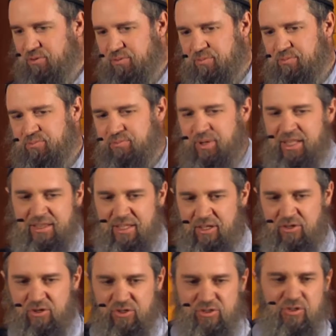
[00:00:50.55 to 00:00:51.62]
un
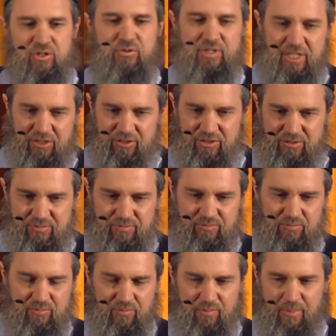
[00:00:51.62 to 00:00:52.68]
prestigioso erudito
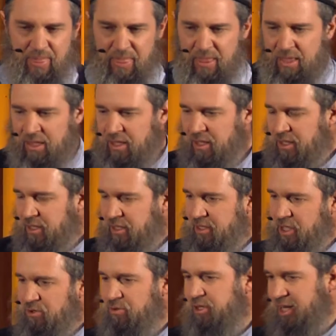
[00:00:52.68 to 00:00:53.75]

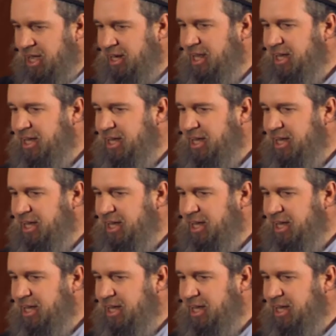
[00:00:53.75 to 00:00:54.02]
y en un gran